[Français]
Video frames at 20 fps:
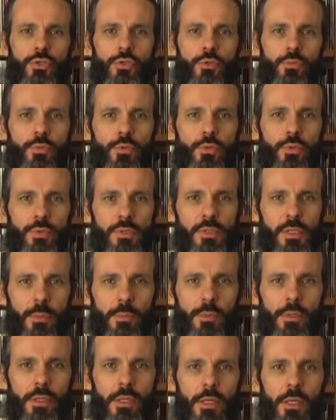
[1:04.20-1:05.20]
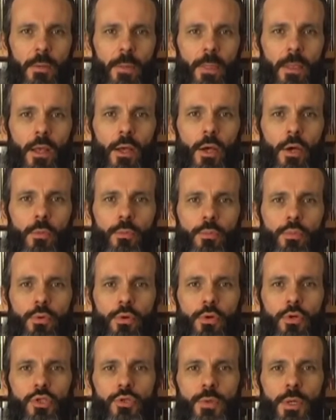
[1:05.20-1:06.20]
le bouton s'abonner, pour
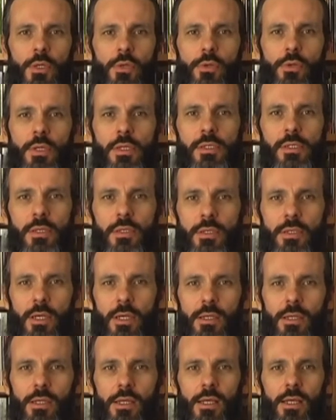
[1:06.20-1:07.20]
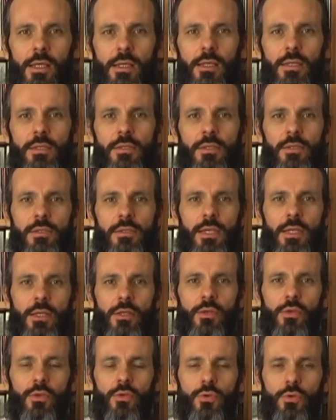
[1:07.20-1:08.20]
rejoindre des centaines et des
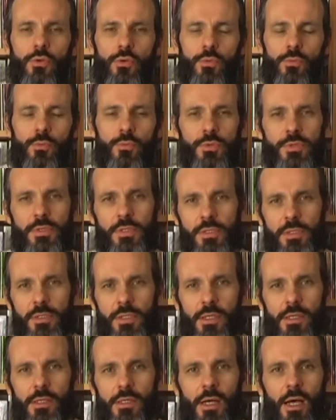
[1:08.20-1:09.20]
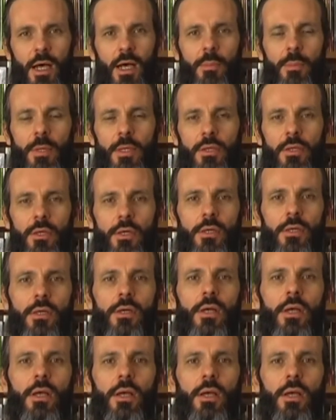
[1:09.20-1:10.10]
centaines de musiciens amateurs